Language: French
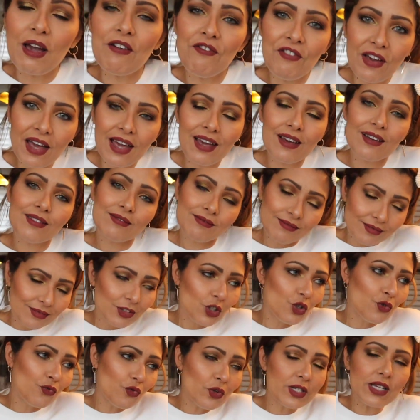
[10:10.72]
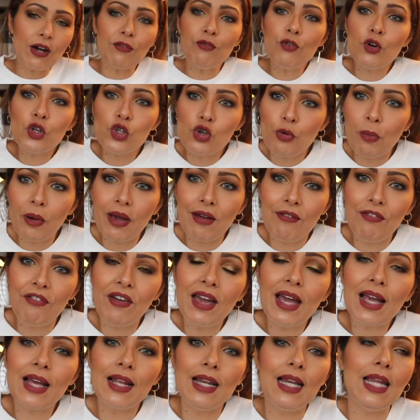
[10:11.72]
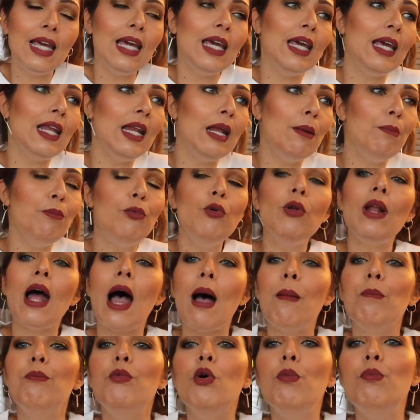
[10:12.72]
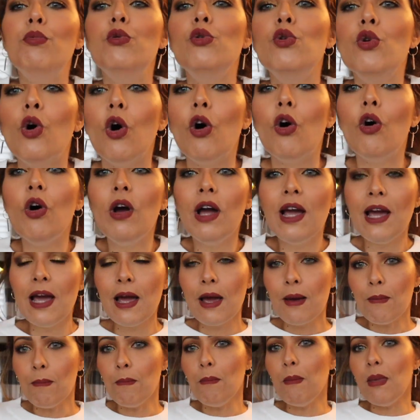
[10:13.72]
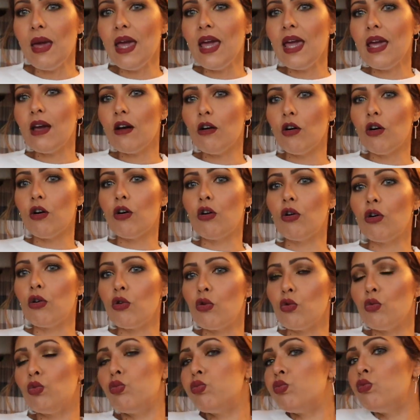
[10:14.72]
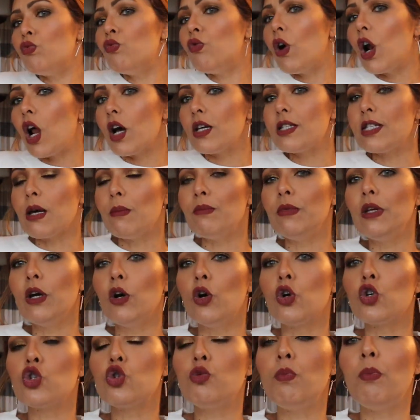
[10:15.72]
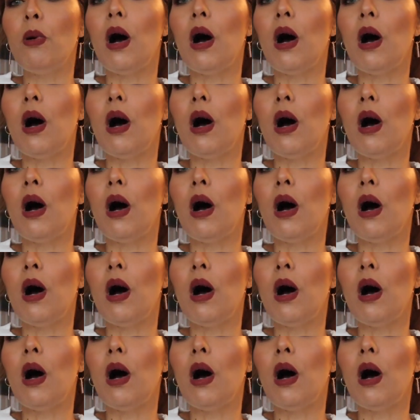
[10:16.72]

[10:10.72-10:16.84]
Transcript: préfère, je vous avoue que je préfère les, les pulls un peu plus longs. Mais euh, voilà, ça ne me dérange